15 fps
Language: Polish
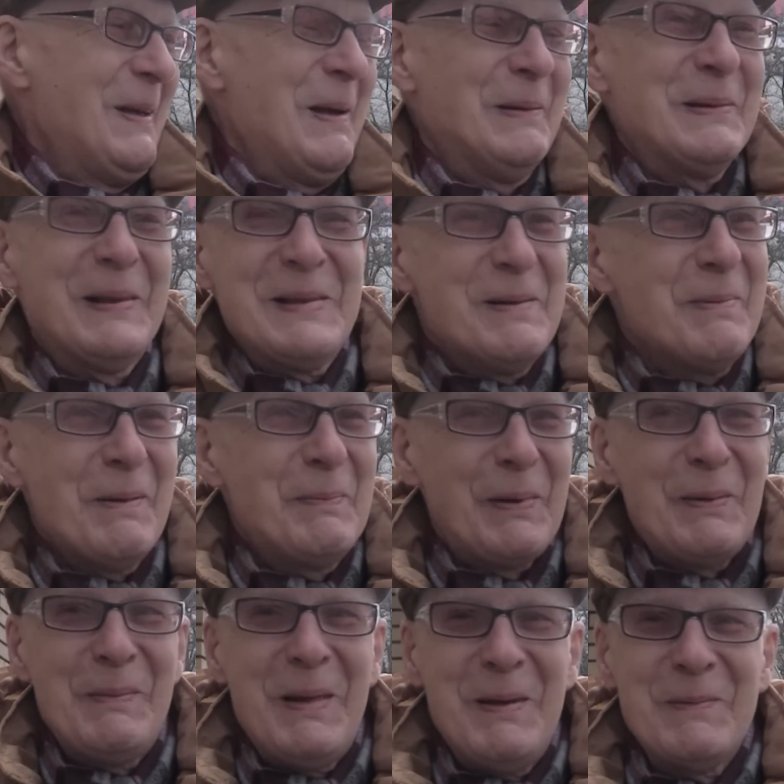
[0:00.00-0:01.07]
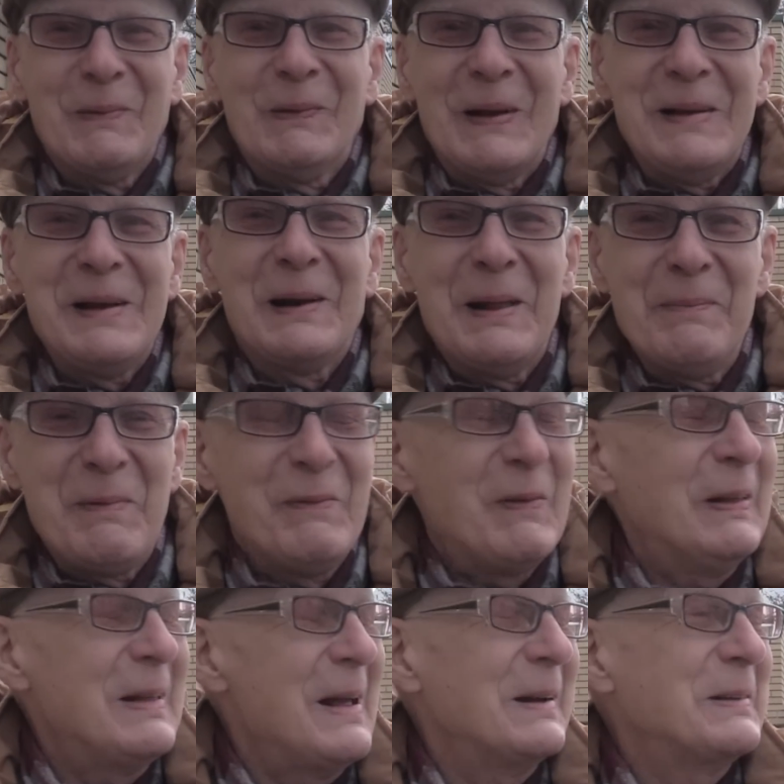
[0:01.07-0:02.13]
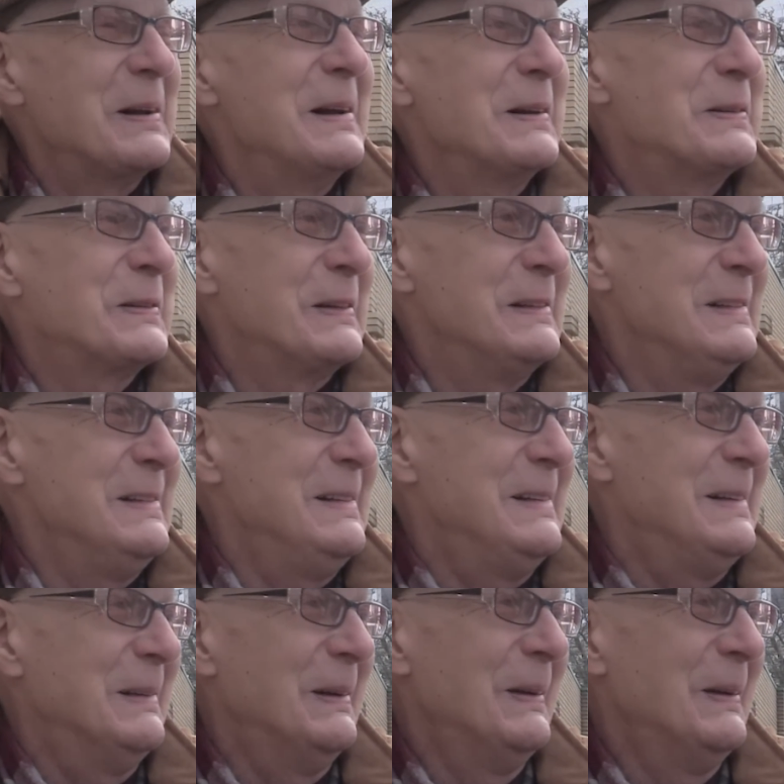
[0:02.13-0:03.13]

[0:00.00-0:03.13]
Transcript: no nie mam problemu. Takich let mi wystarcza na trzy dni.